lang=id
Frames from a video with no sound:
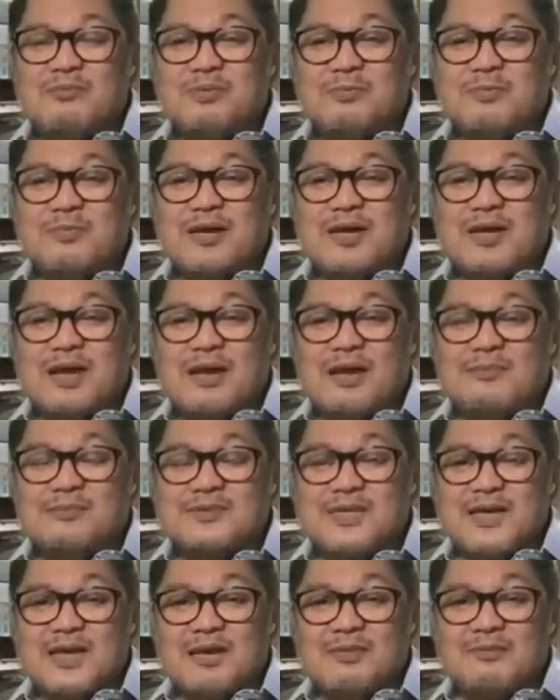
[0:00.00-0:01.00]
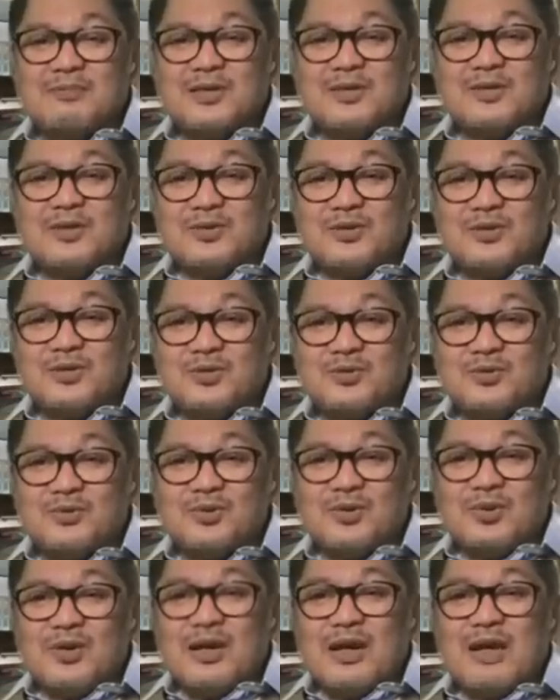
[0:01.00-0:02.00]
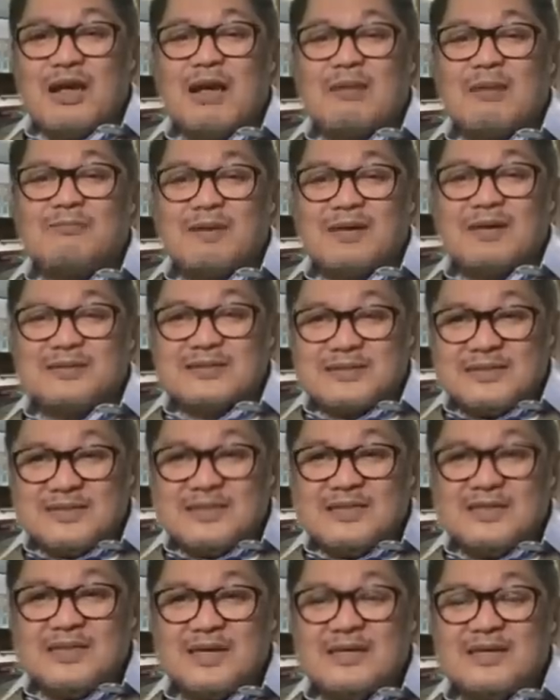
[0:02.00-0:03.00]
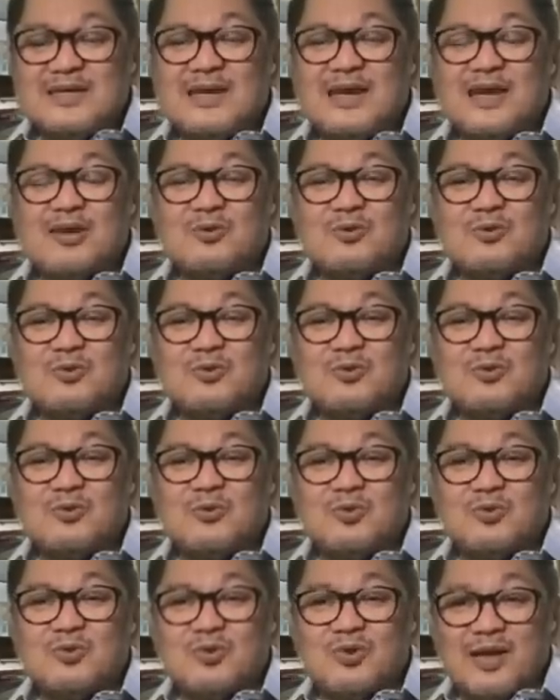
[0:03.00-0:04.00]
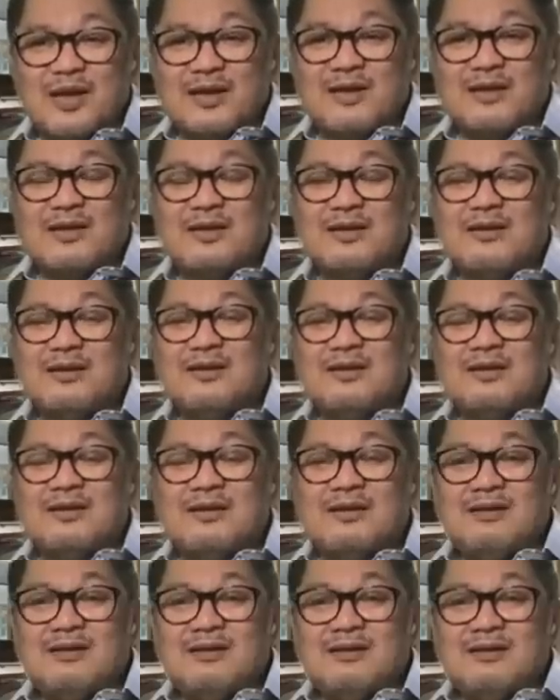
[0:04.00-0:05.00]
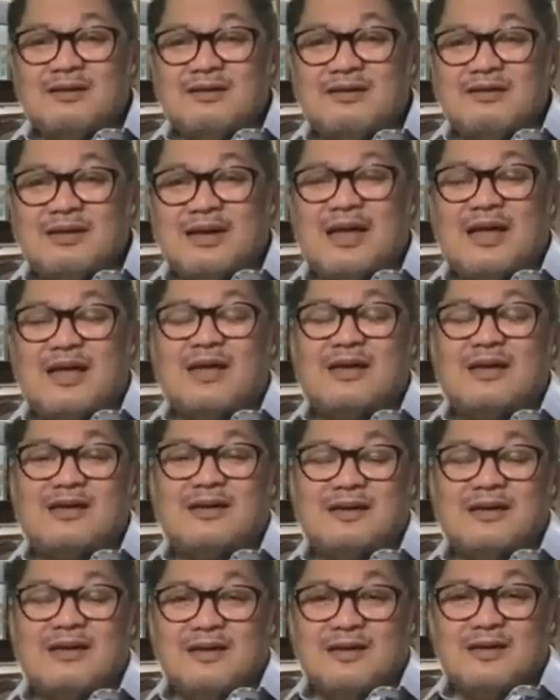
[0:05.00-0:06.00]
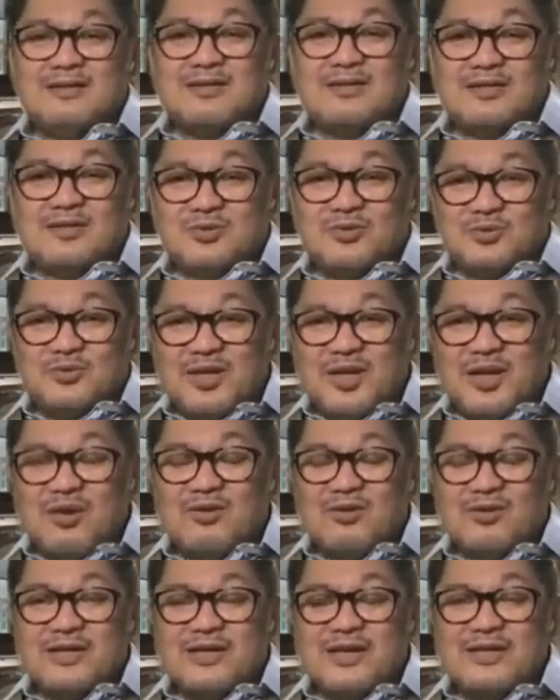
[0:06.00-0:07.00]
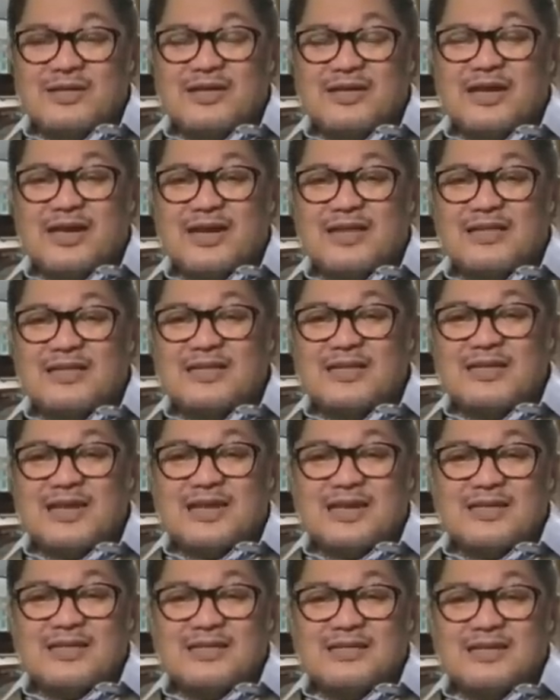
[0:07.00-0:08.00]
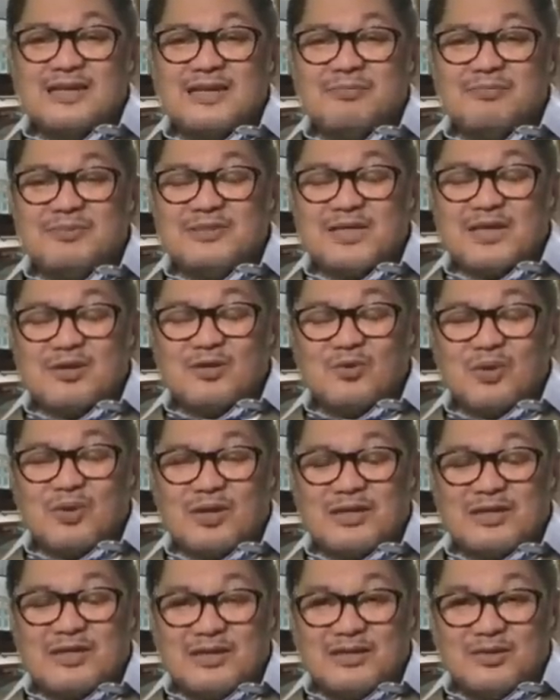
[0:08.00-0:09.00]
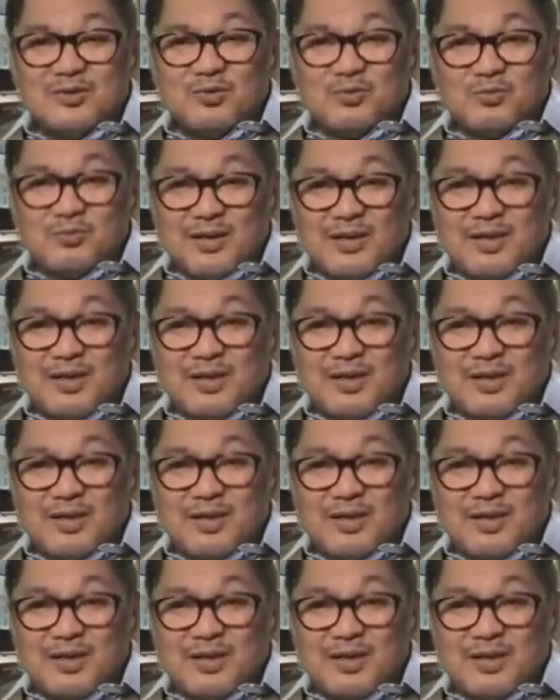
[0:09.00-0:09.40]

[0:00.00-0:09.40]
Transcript: ppkm skala mikro itu apa sih yang dilakukan? Nah, tentunya orang yang dikarantina kan tidak bisa keluar dari rumah.